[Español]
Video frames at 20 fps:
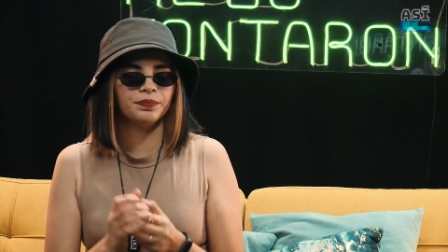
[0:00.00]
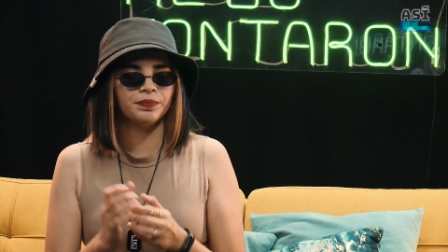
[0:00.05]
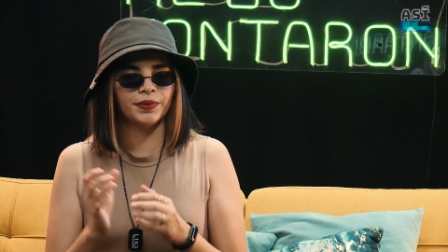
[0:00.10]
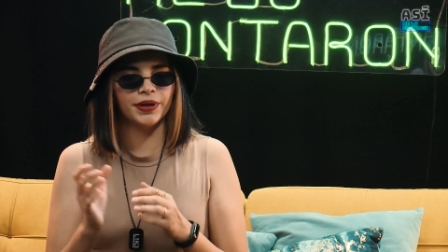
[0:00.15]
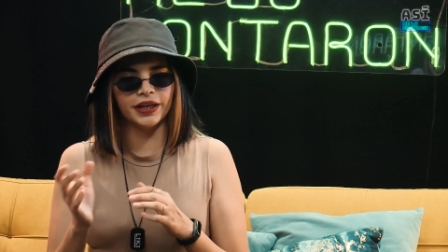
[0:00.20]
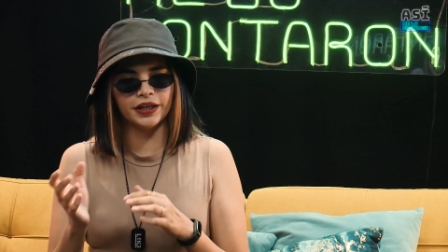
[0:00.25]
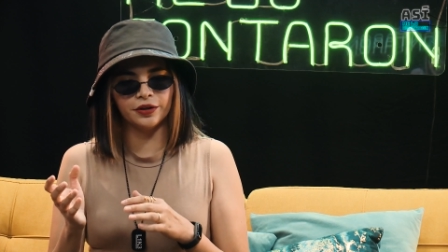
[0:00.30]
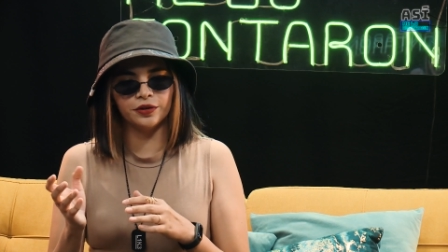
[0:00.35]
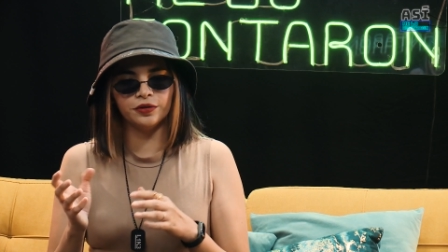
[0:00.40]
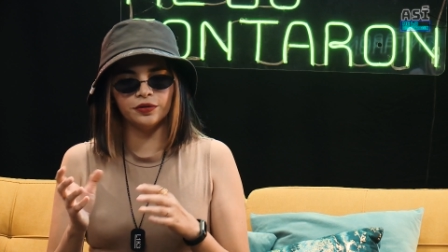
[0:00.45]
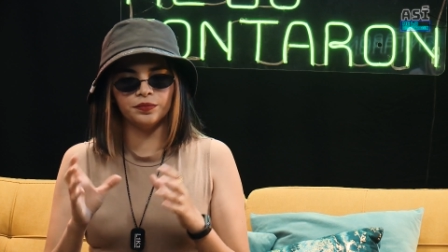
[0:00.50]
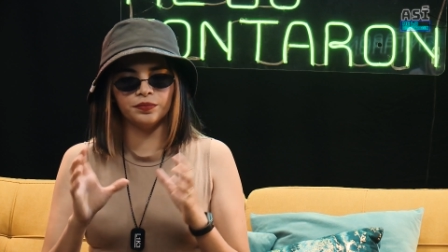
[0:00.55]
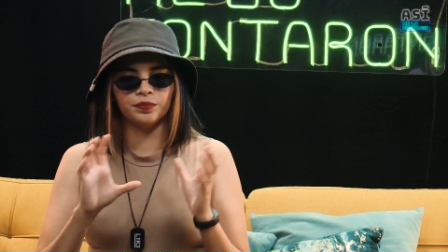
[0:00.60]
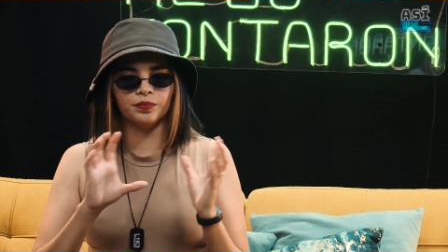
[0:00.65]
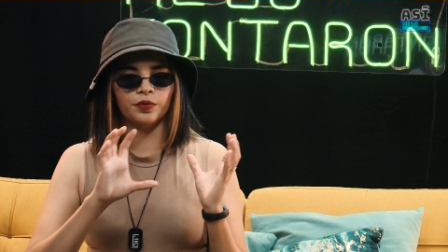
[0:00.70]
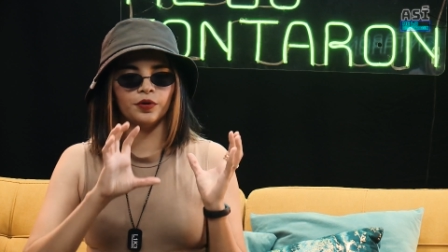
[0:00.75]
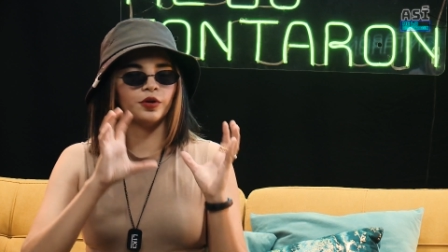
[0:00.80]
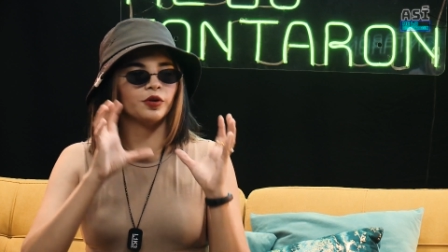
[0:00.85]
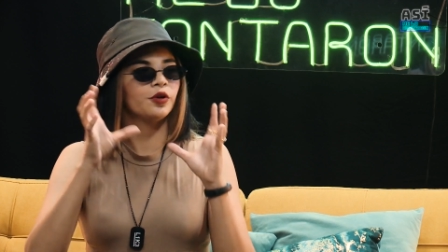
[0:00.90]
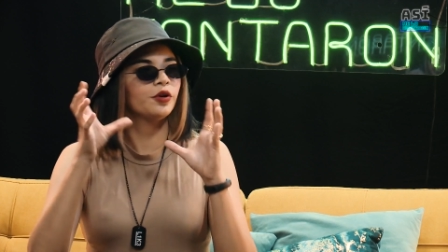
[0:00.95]
pero
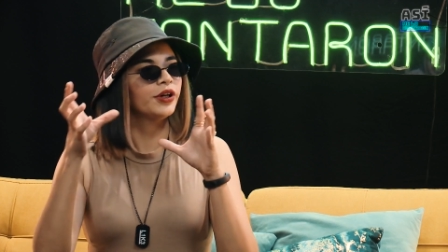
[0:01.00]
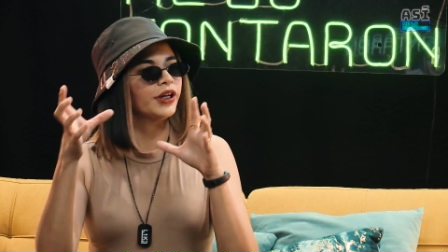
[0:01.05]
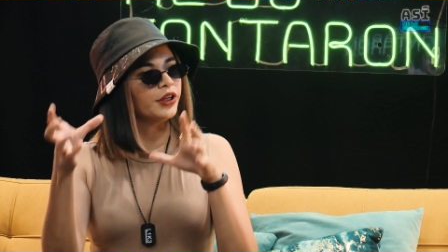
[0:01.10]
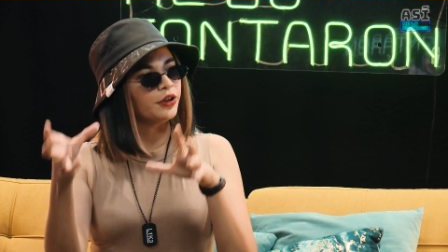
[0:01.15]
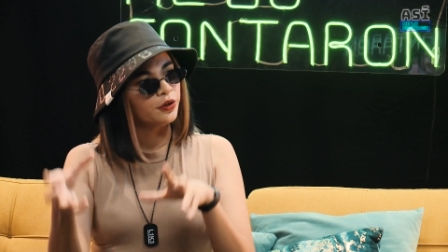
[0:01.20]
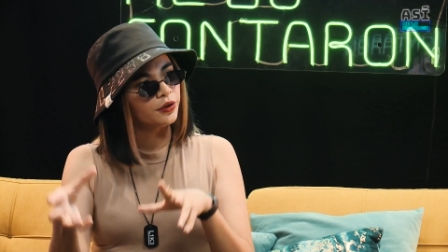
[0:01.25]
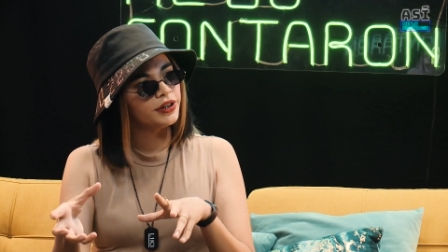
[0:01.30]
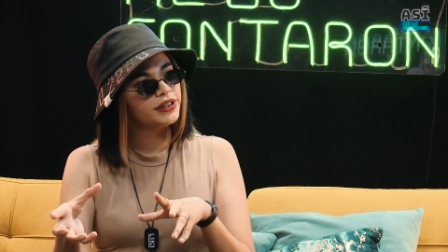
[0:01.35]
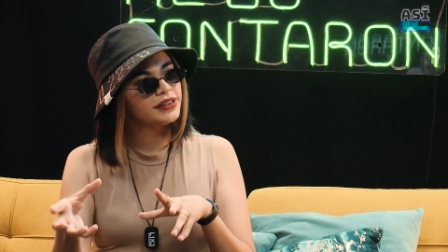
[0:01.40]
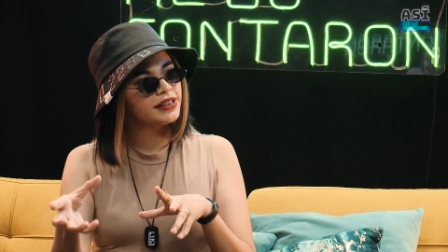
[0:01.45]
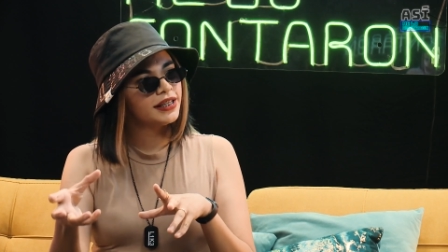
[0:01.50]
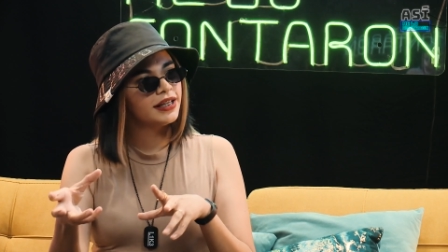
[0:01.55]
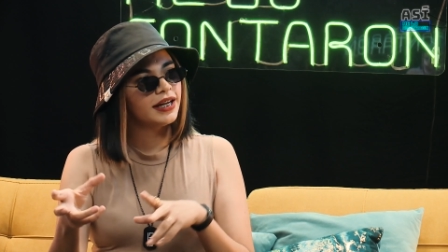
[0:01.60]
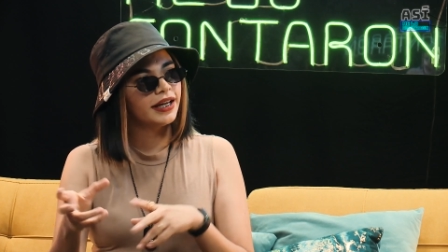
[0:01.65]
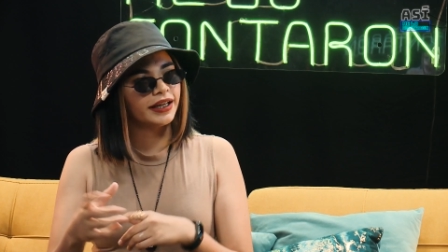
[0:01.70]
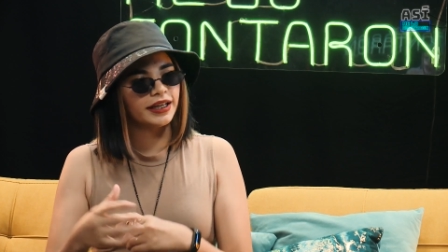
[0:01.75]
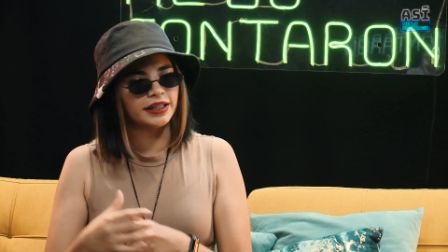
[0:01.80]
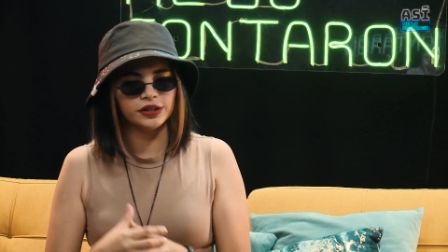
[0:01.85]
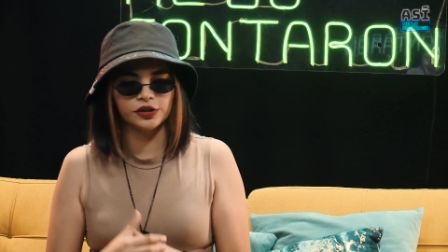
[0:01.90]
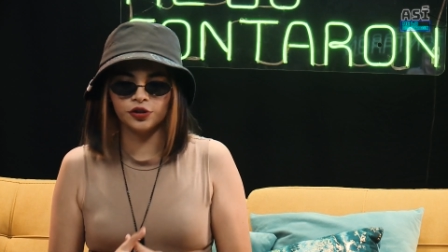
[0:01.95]
por lo que yo hice de la
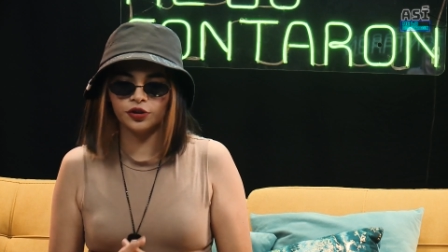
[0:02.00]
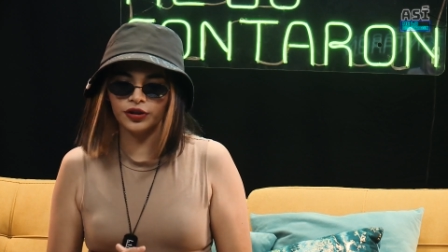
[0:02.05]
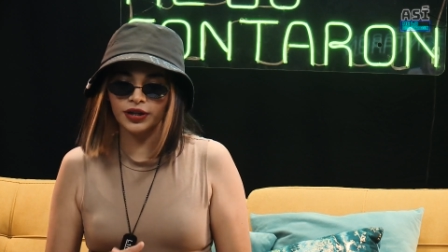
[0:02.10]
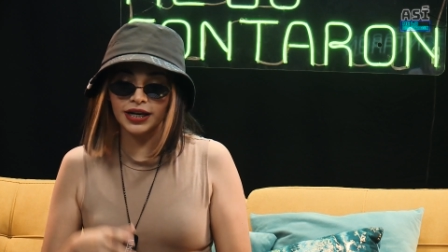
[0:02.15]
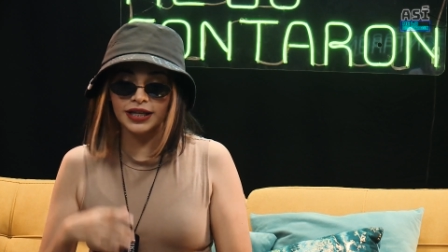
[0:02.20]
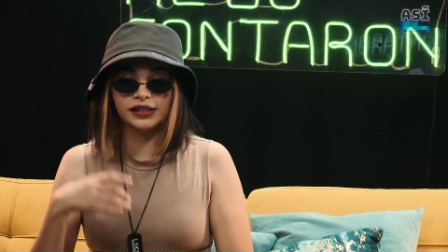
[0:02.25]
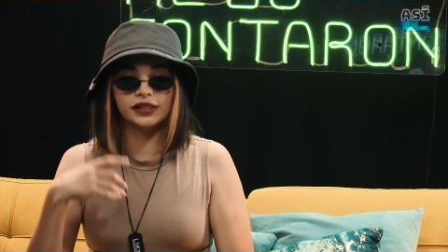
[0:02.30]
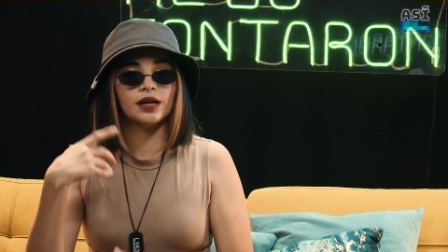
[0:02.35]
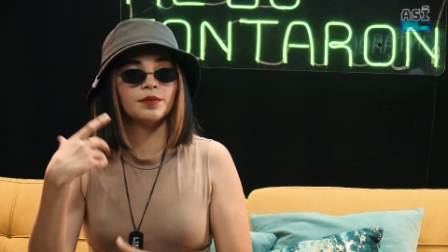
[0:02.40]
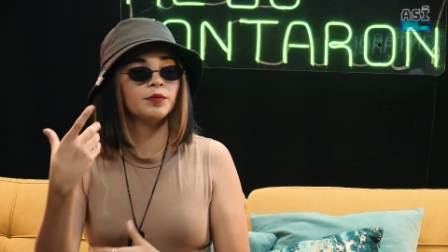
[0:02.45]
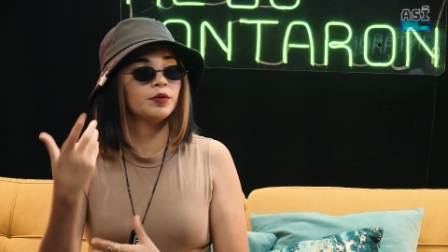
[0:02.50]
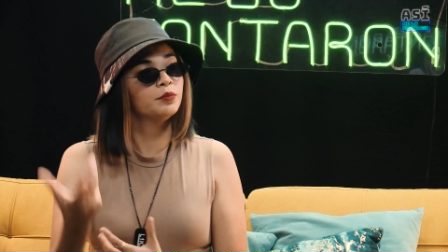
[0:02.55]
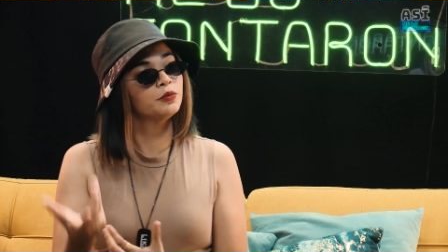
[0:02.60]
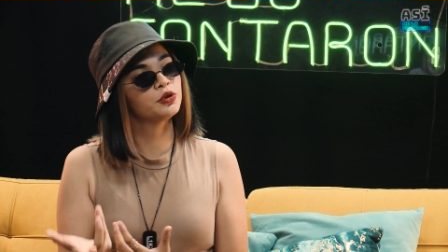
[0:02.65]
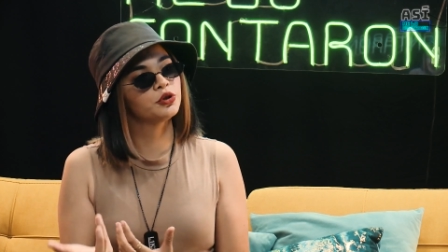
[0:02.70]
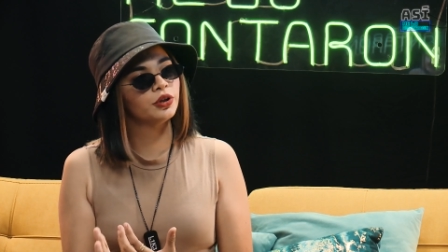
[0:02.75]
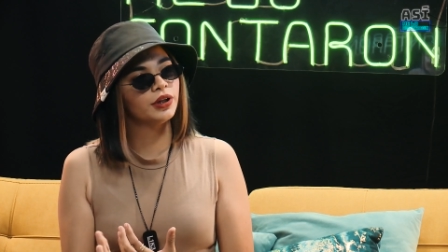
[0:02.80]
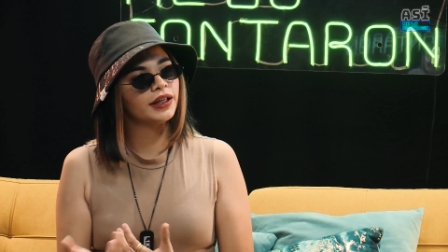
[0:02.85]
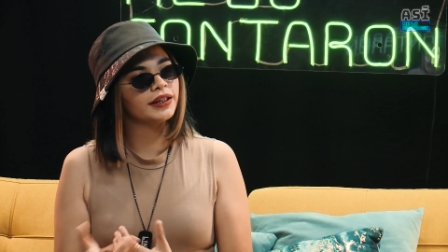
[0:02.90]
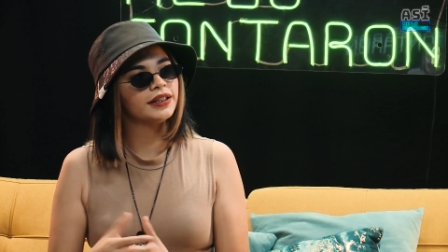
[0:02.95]
canción les llamó
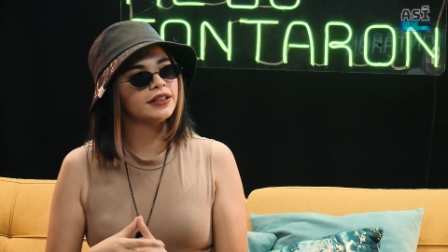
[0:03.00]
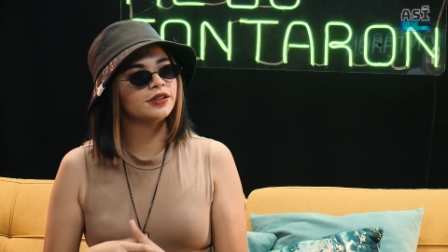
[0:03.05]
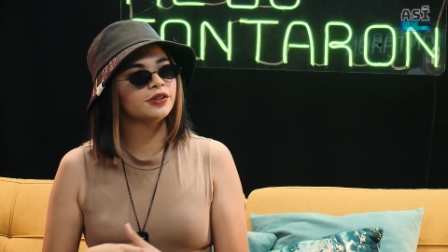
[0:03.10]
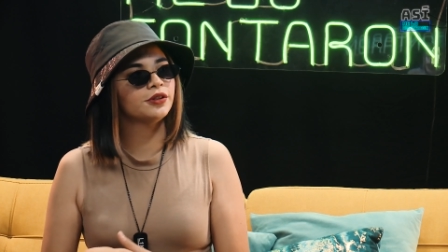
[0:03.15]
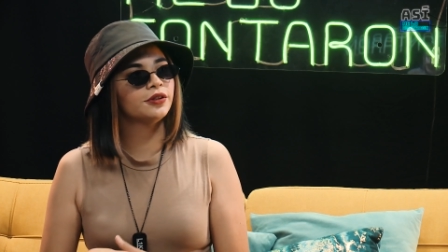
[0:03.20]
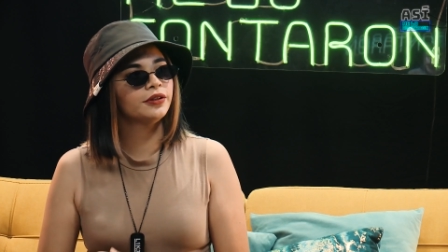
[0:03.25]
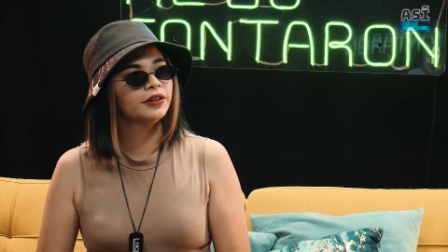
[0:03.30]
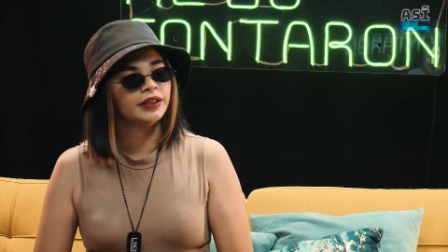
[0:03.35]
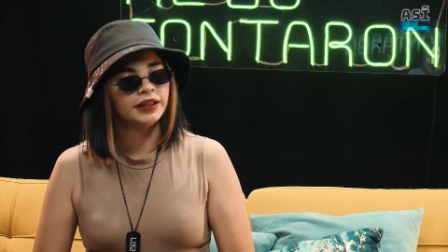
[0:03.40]
mucho la atención.